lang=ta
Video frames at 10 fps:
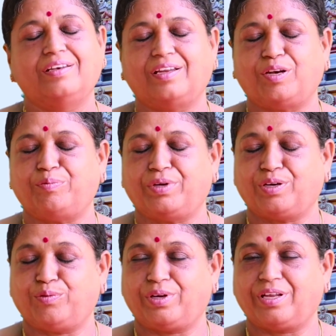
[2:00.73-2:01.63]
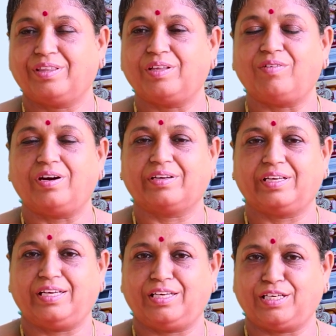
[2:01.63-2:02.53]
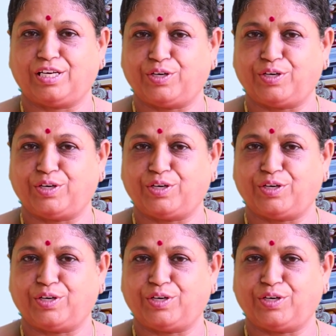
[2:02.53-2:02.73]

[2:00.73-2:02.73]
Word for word: நான் மிக உயர்ந்த வாழ்க்கை எனக்கு